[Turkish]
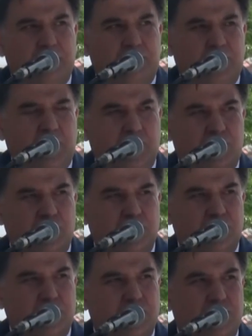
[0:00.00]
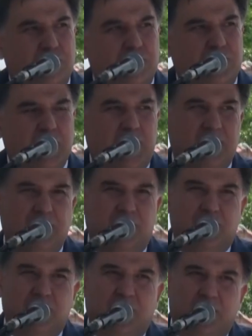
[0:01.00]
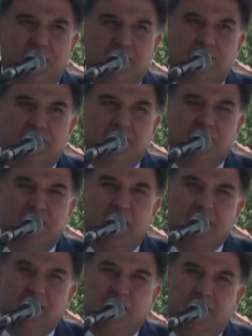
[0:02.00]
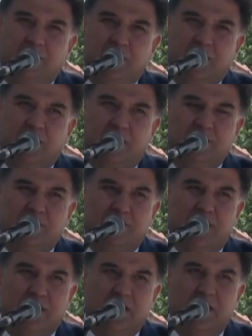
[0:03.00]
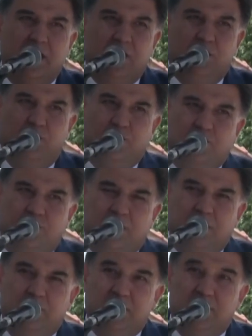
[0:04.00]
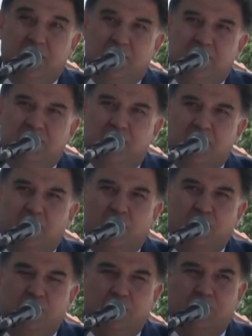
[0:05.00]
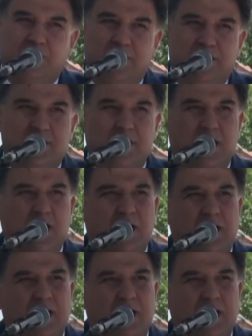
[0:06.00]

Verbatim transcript: biliyorsunuz siyasi kişileriz, siyasi kimliklerimiz var. Önümüzde de bir seçim var 14 Mayıs'ta.